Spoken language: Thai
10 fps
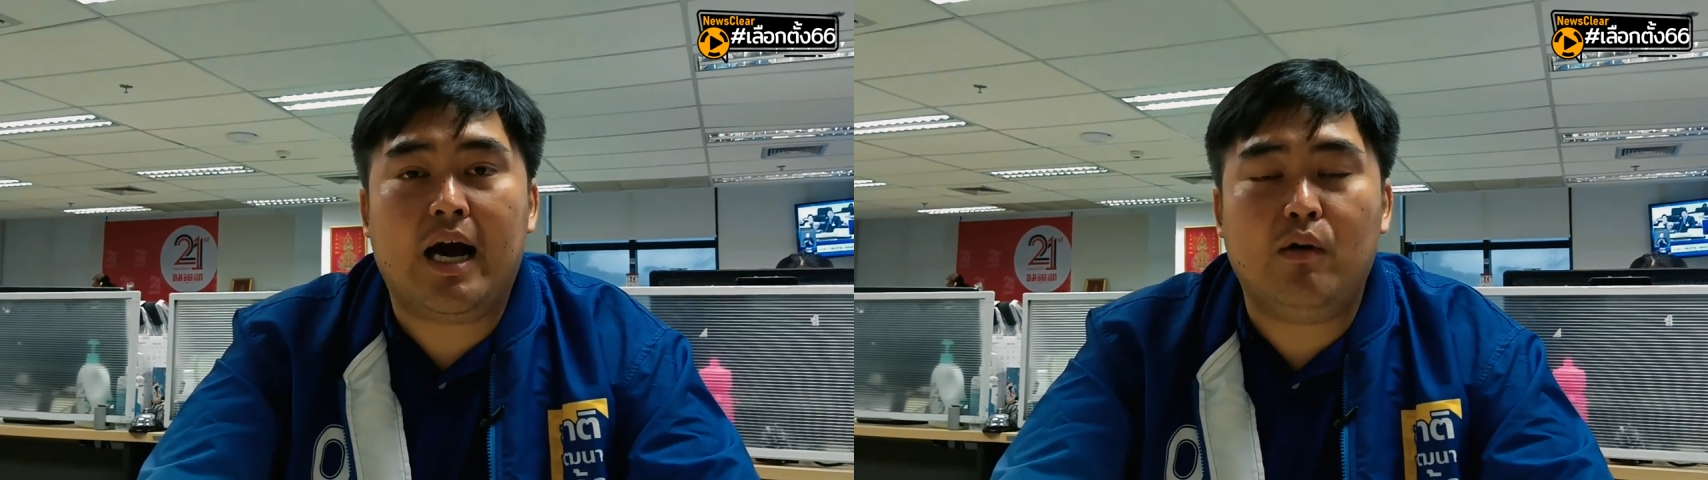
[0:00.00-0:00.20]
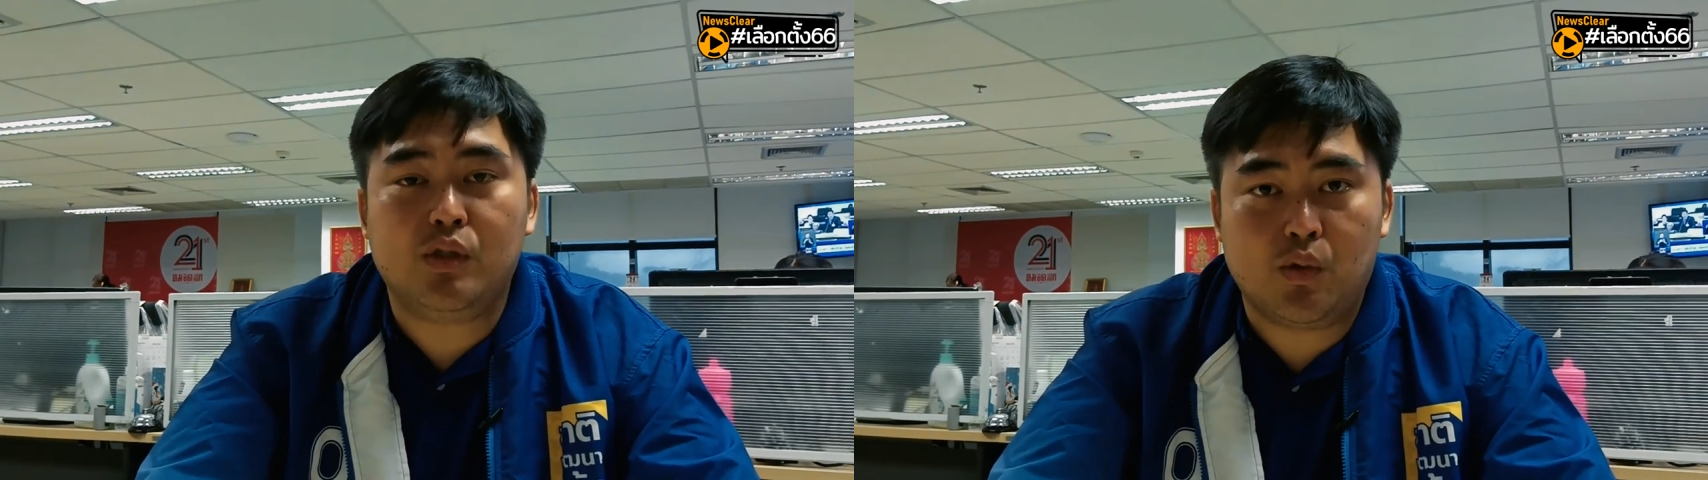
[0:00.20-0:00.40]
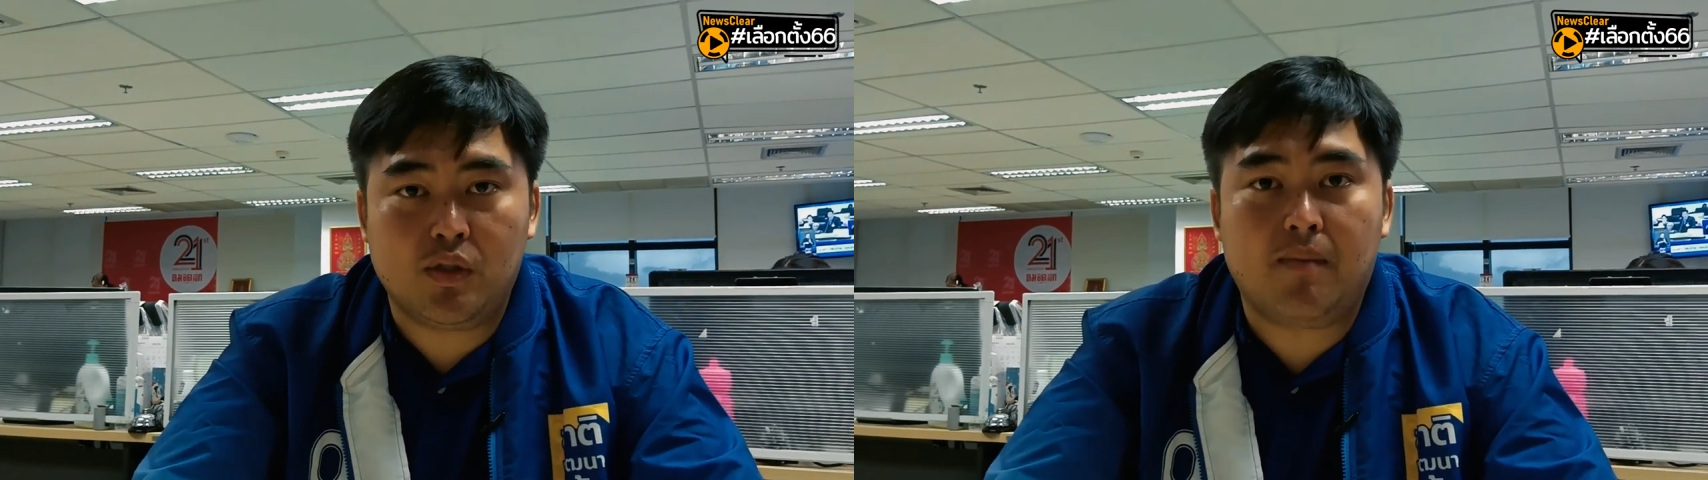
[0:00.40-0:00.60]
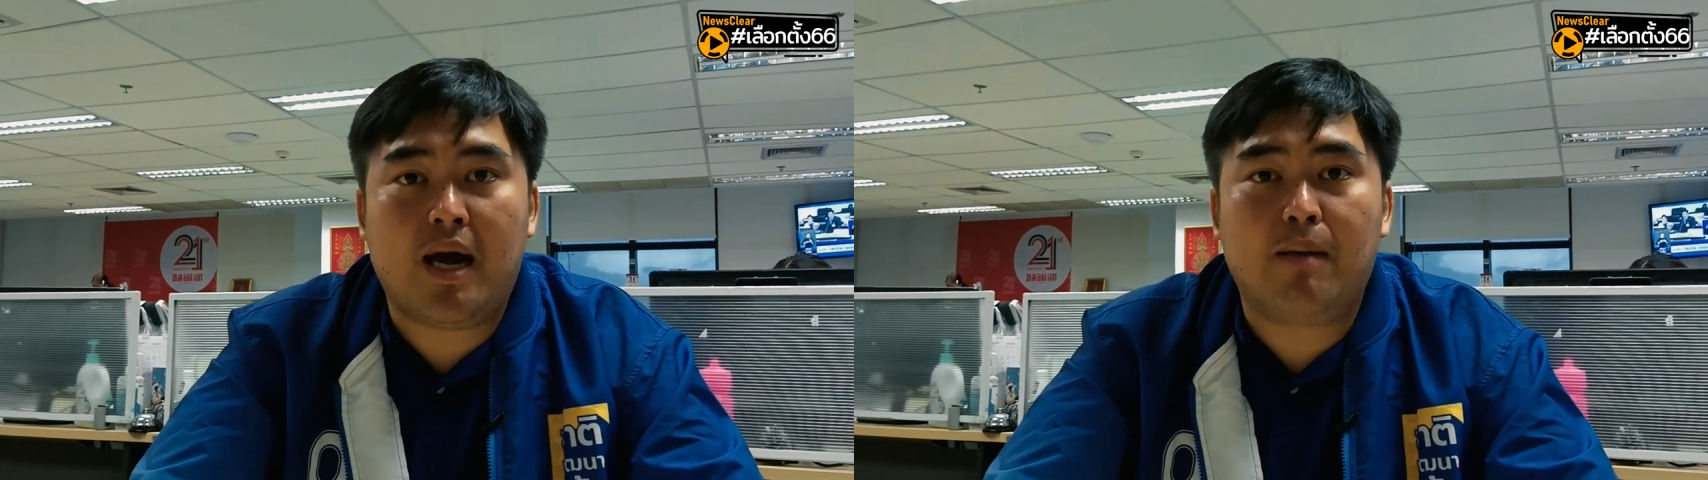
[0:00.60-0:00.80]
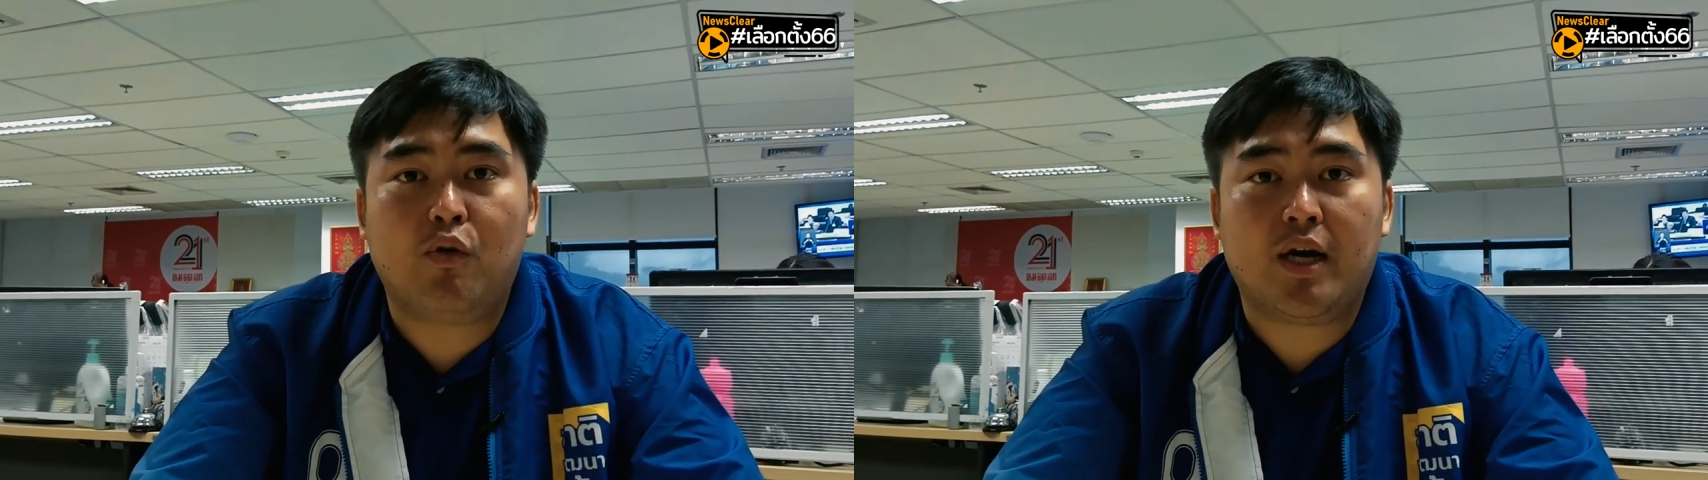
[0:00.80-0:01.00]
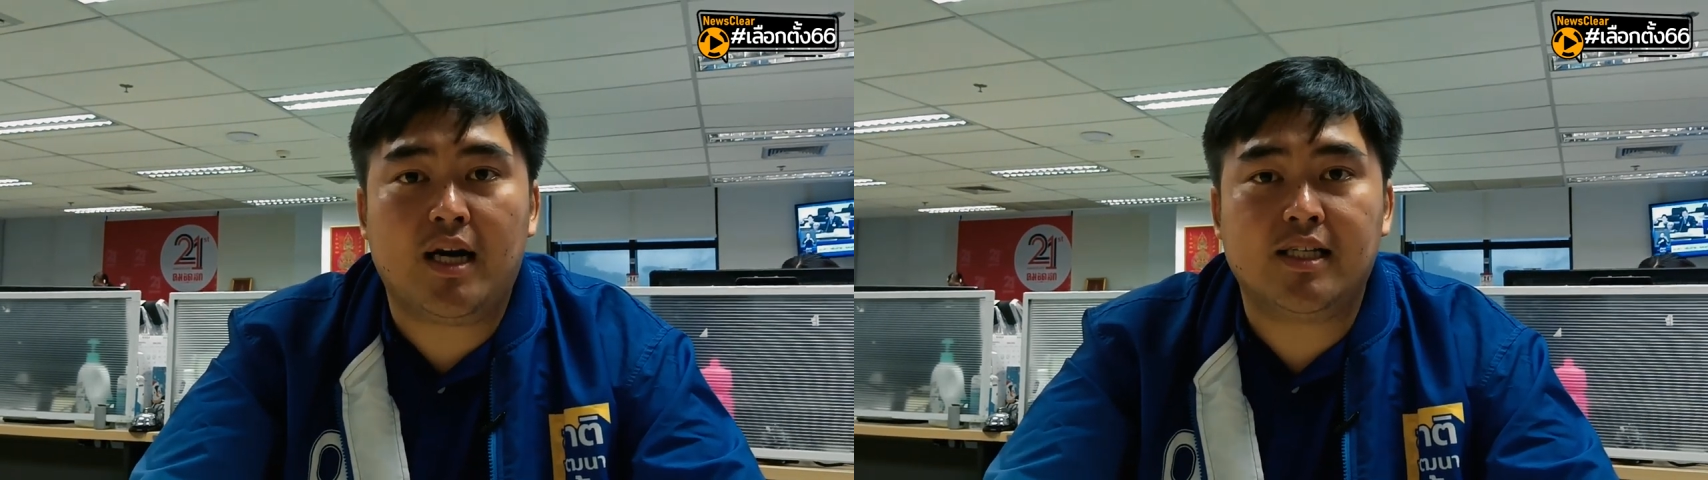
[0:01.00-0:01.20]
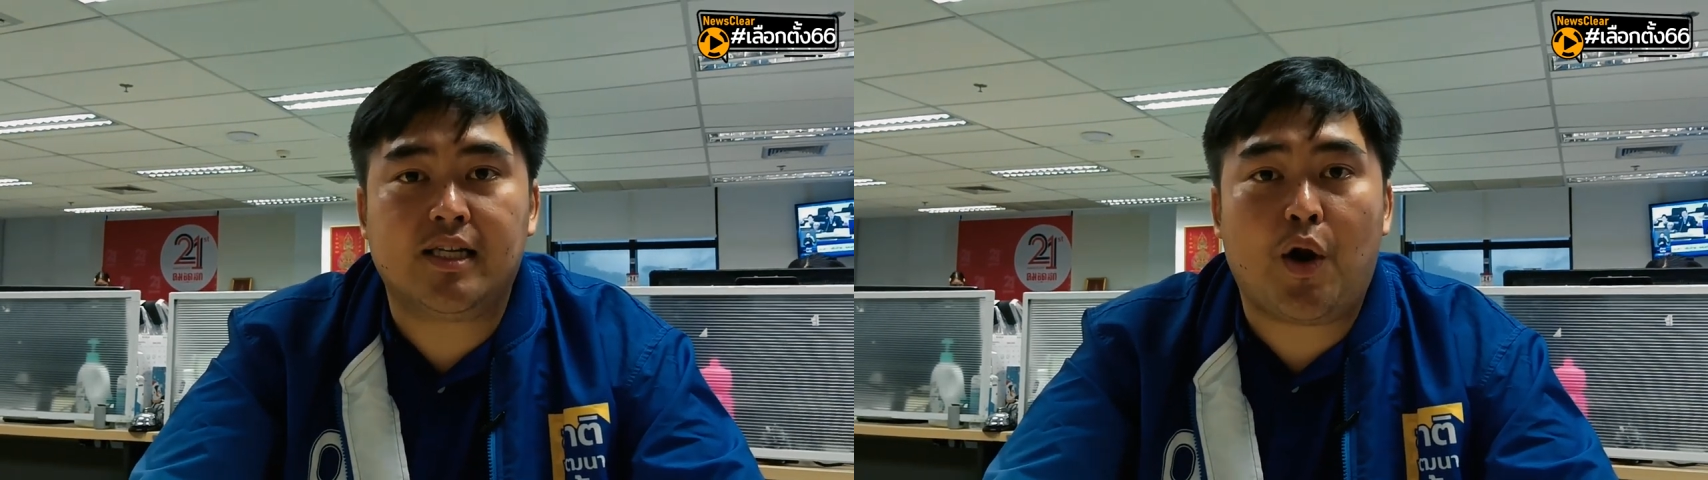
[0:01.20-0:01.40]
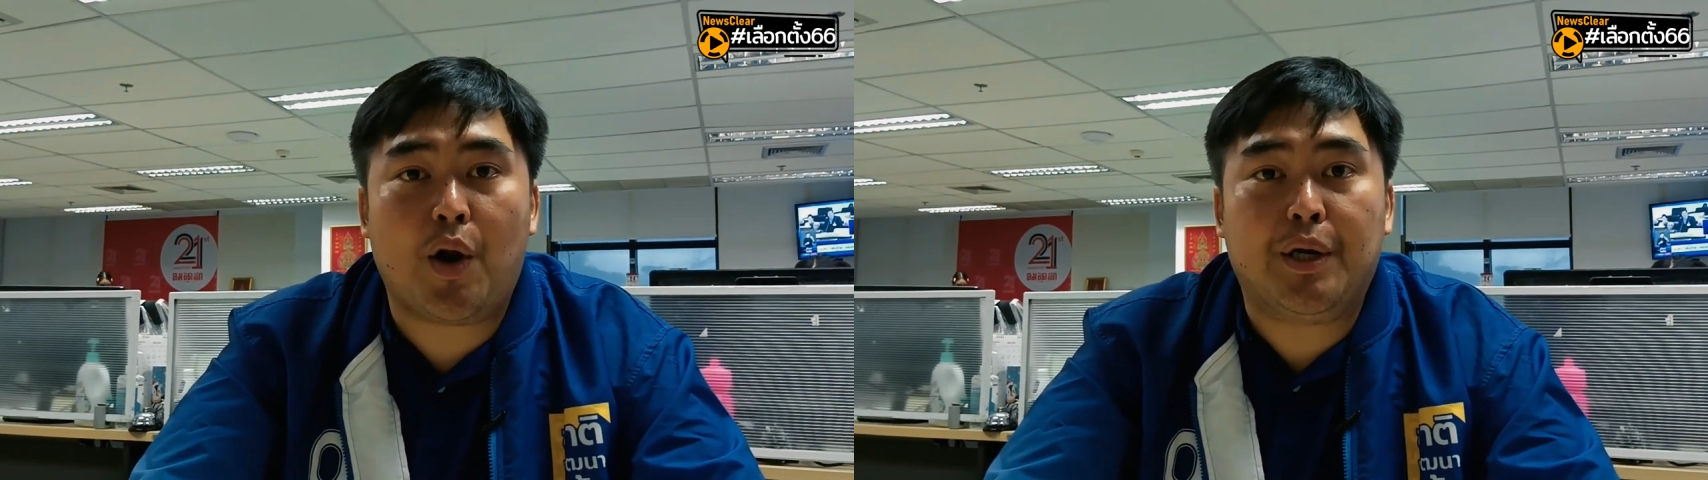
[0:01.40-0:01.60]
เข้าสู่สภาผู้แทนรา
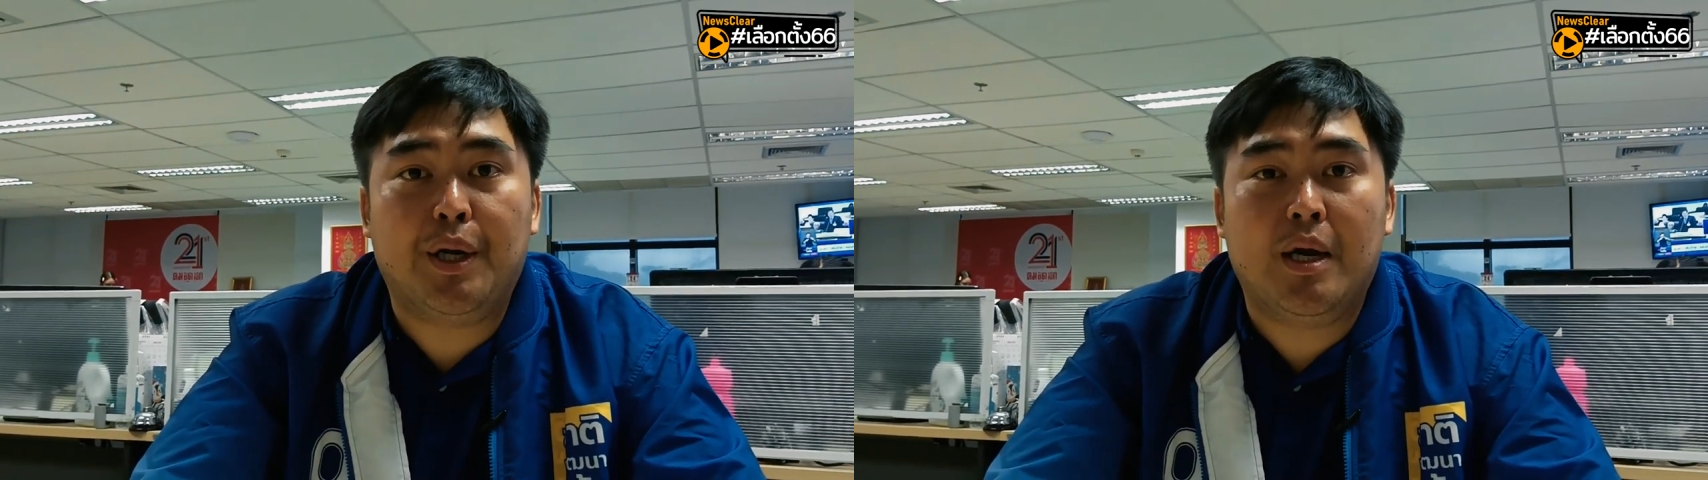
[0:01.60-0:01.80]
ษฎร